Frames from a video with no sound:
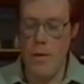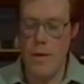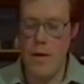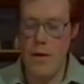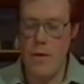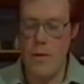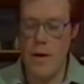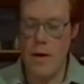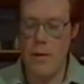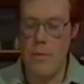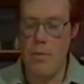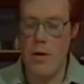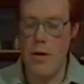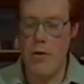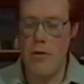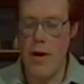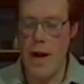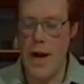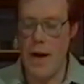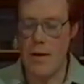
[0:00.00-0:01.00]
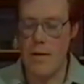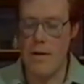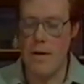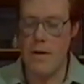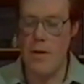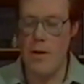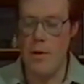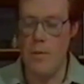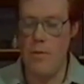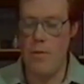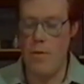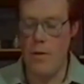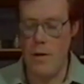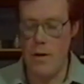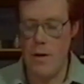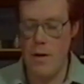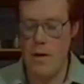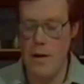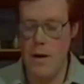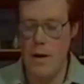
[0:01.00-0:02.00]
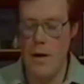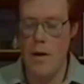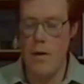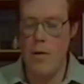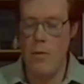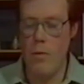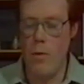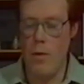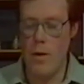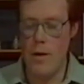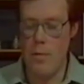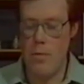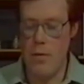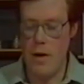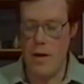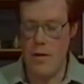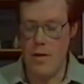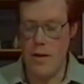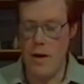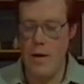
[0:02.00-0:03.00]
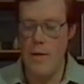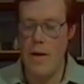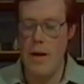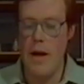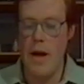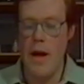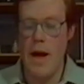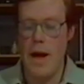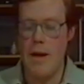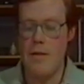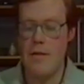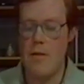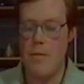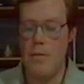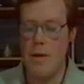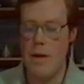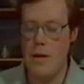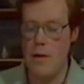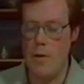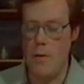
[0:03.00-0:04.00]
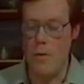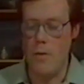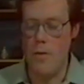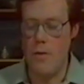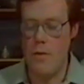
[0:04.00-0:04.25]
Affinché il pedicello ambulacrale si allunghi, è necessario che l'ampolla